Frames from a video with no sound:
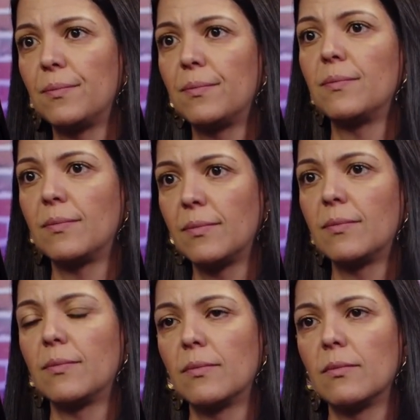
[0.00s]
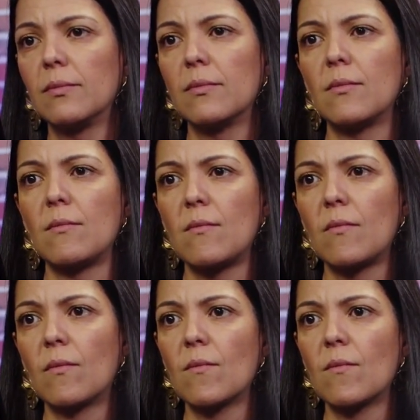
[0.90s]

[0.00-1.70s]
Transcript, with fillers: Tá. E eu vi também que você